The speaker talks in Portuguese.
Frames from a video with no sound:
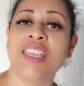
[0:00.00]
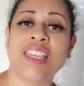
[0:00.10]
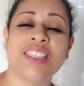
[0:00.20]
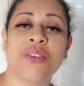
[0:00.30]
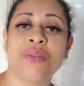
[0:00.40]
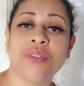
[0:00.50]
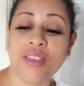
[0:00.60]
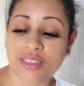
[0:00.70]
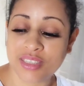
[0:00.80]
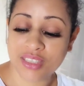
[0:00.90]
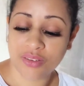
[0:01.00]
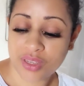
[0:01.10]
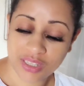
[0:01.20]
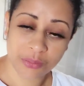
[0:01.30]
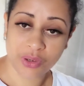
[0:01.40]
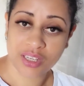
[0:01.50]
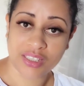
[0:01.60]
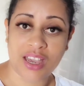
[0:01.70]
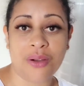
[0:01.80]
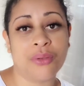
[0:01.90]
Então, se inscreva aqui no meu
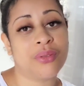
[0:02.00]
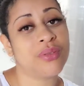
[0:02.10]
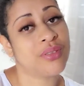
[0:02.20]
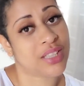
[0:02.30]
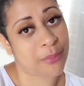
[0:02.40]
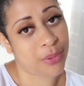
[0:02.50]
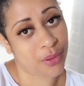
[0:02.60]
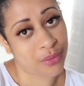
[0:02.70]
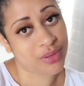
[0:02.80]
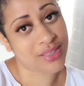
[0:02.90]
canal, tá bom?